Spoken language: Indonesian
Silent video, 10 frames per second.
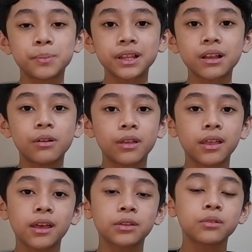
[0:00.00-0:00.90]
kalau kiri
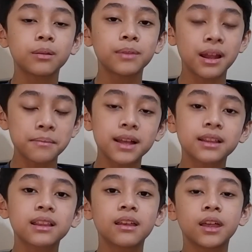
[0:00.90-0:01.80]
itu lebih lambat
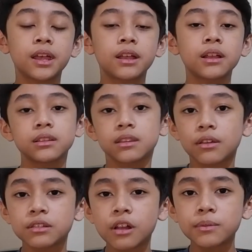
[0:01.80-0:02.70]
terus
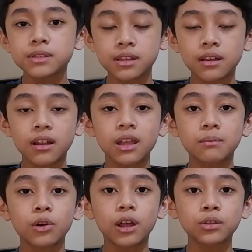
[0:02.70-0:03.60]
kalau misalnya kalian mau
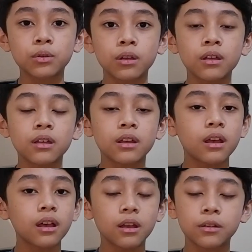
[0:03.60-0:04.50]
atur
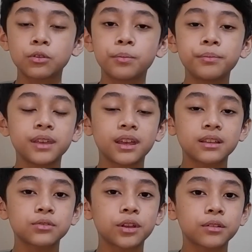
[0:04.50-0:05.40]
redupnya
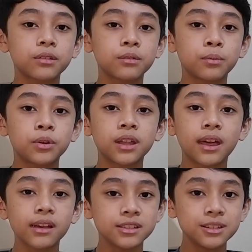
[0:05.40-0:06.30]
suatu mode
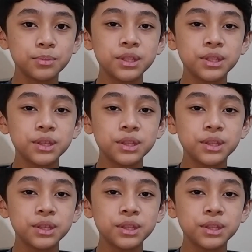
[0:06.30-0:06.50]
RGB